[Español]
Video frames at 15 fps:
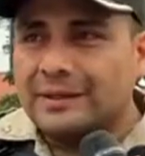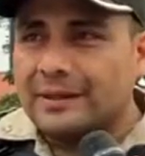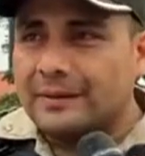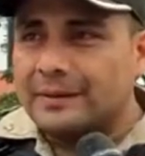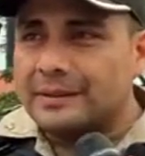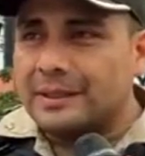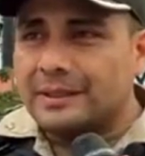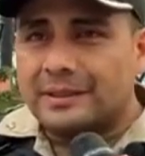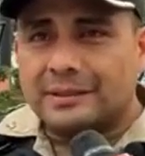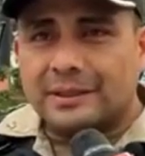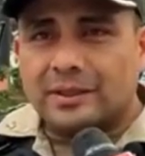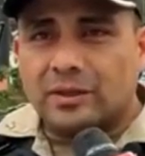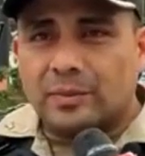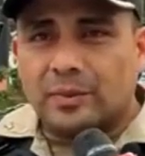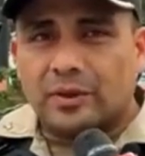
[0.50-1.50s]
a través del
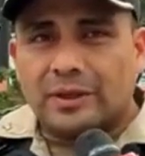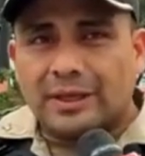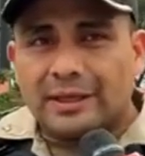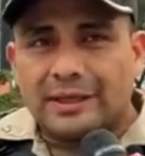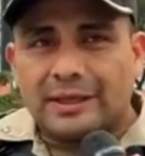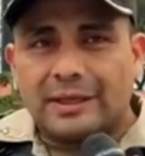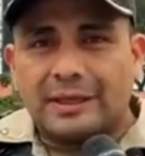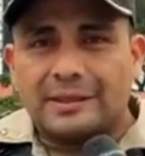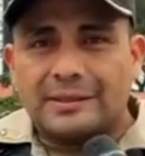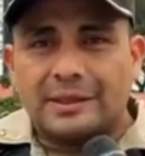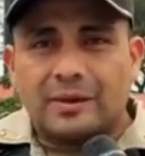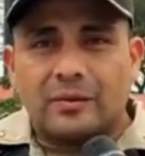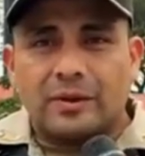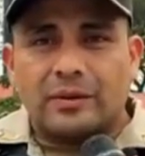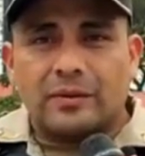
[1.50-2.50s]
Distrito Portete en el
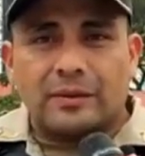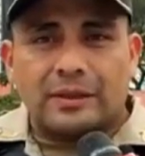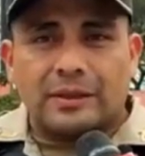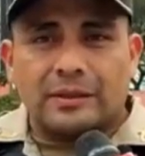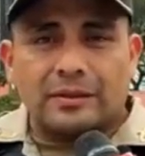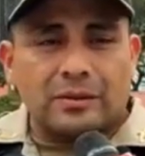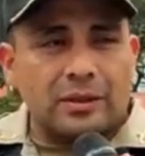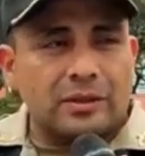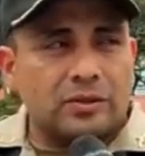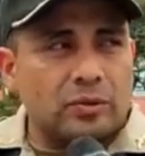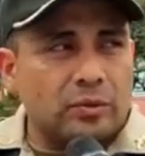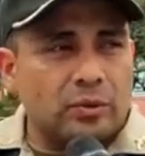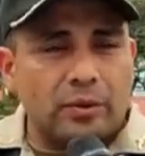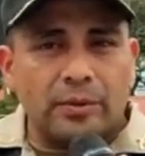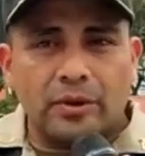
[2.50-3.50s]
circuito Batallón del
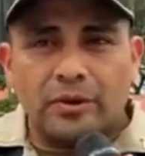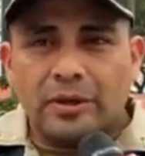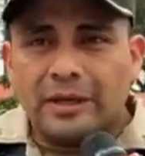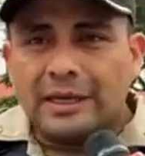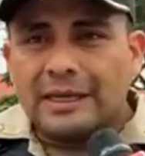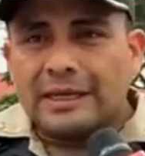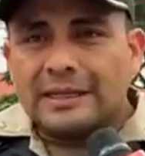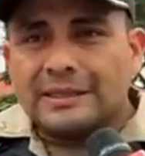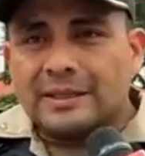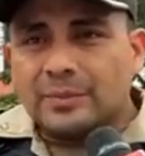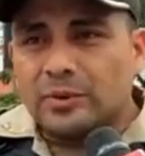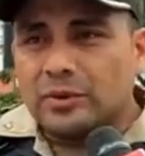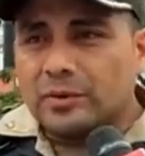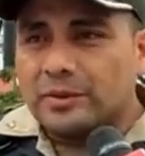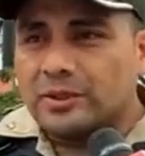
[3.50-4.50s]
Suburbio. Se
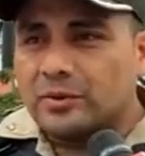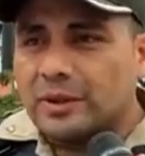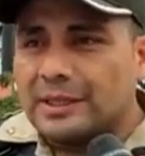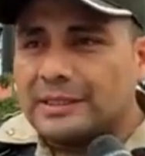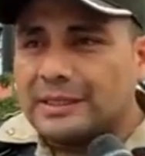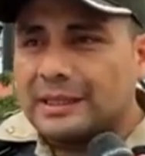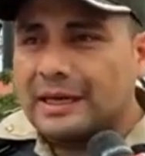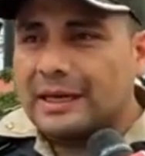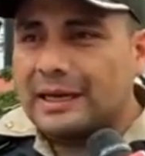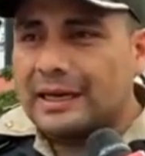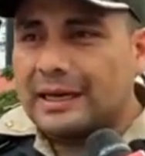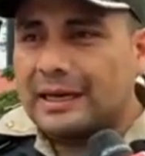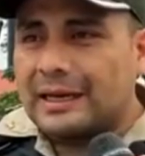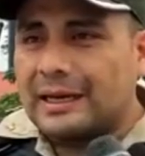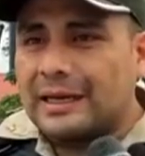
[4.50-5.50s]
pudo visualizar
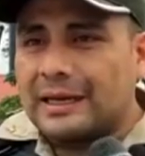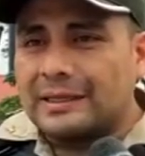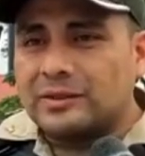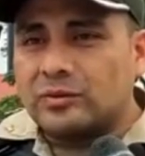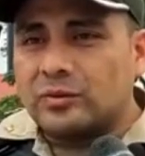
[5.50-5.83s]
a las